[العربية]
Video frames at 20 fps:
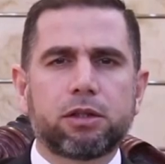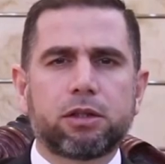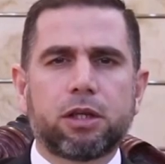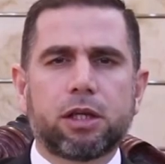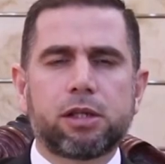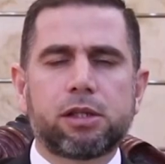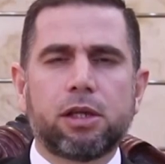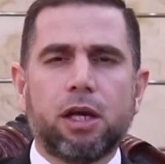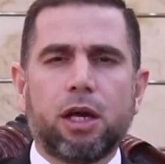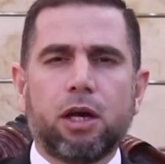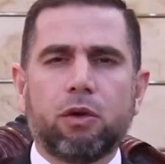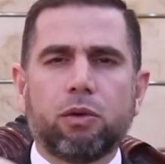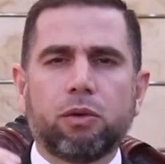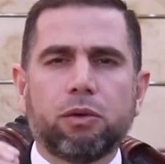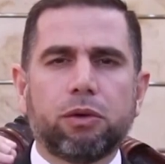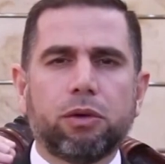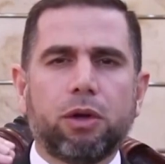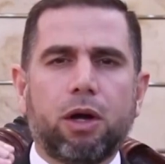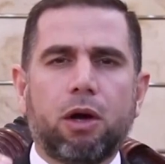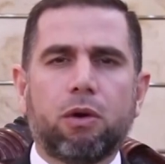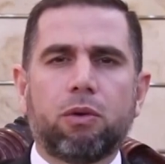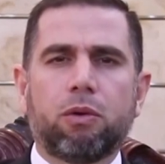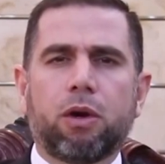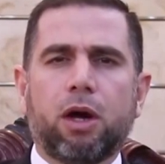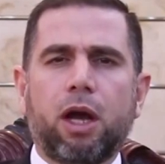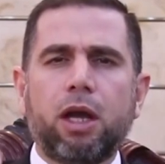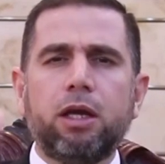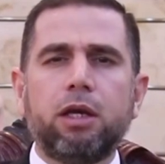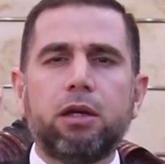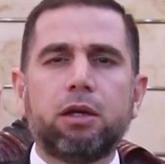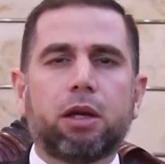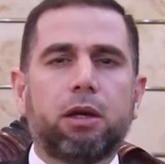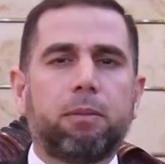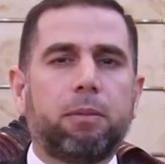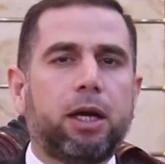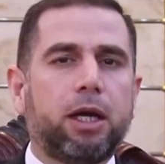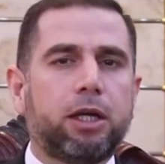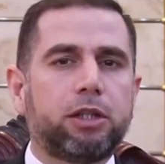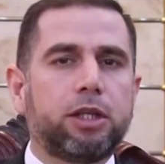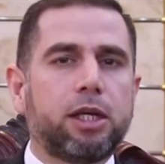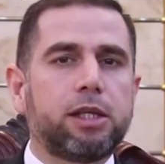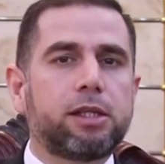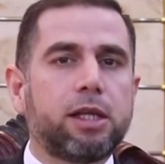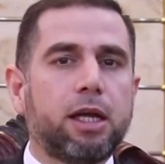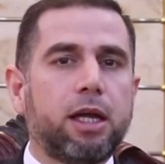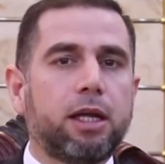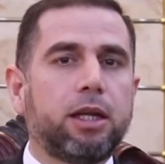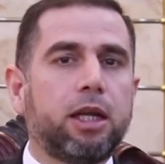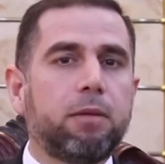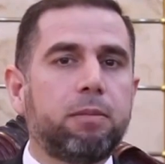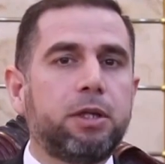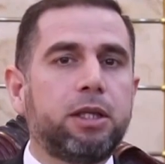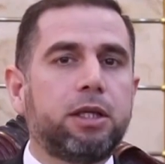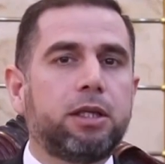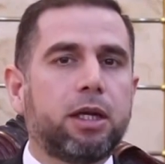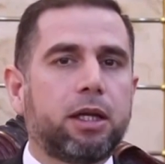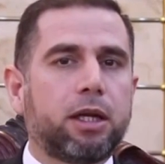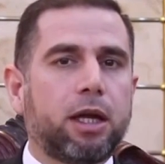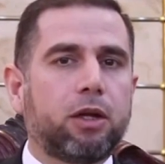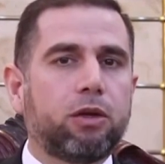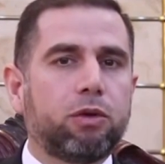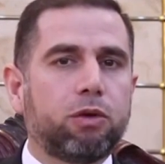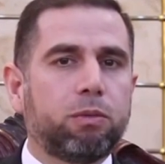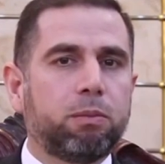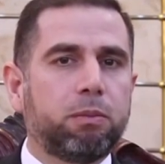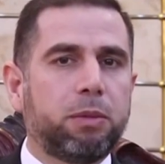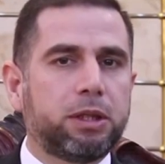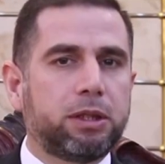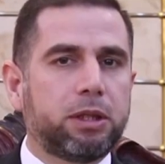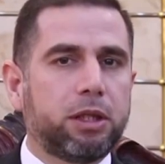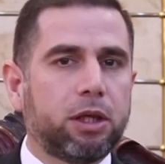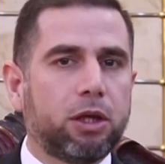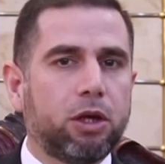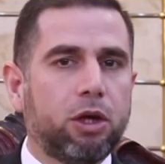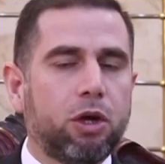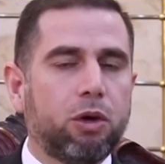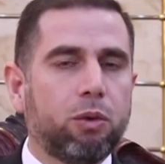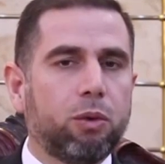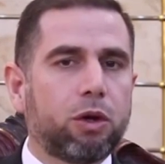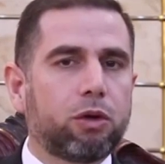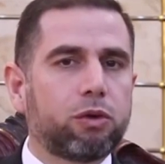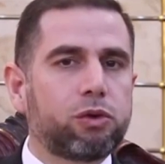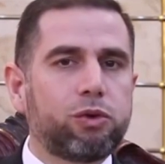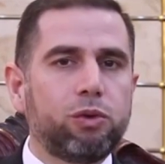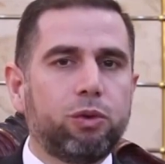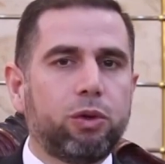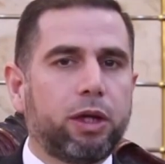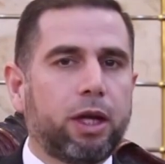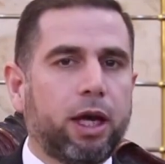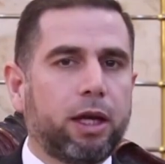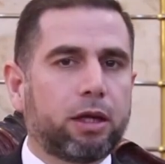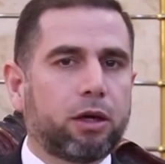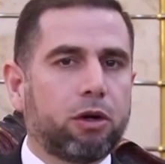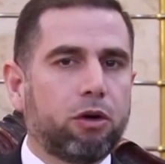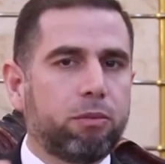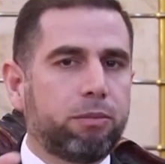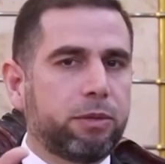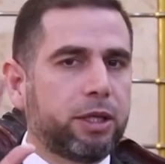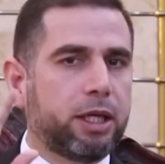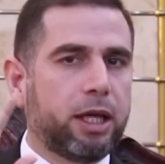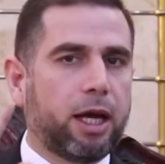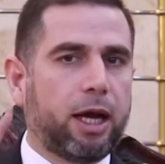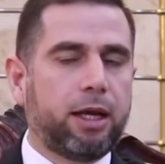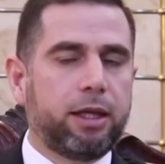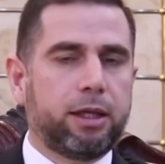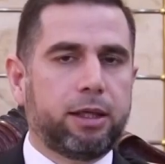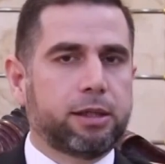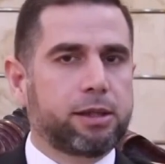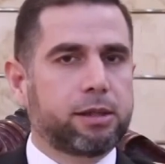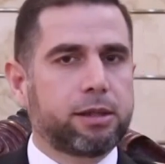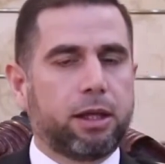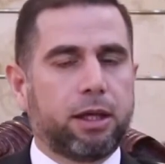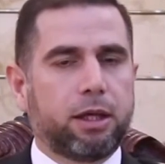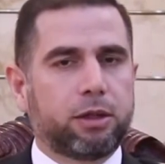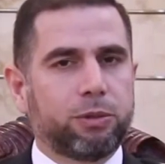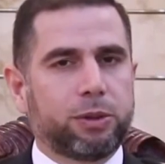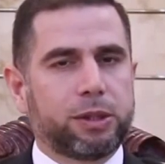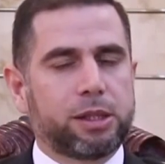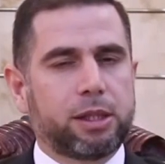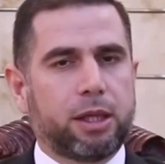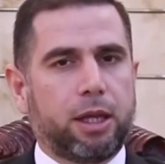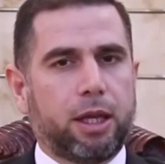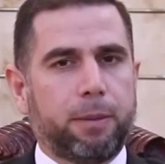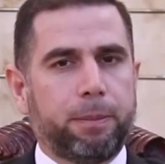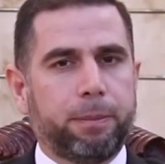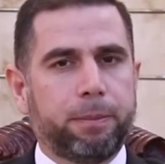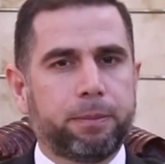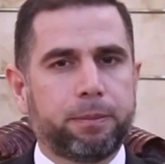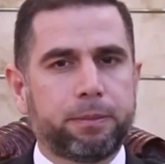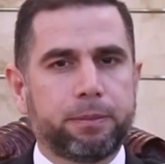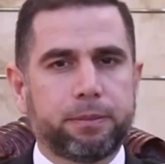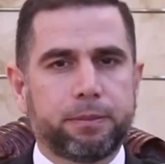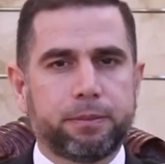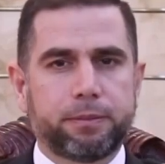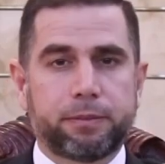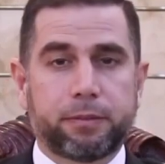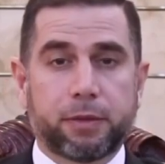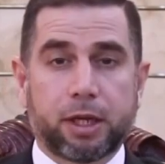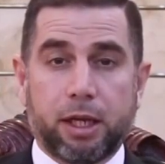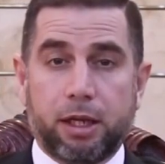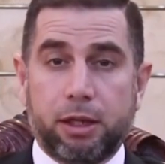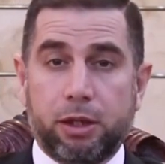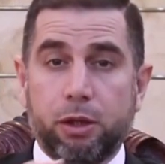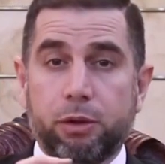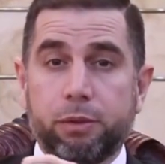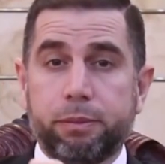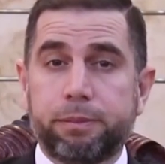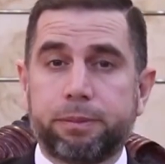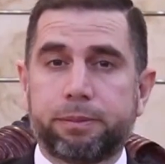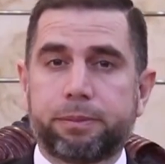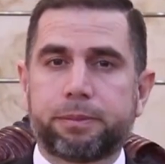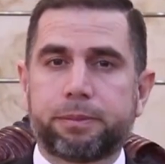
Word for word: جزاه الله خير ما جزى نبيا عن امته ورسولا عن قومه عليه الصلاه والسلام اليوم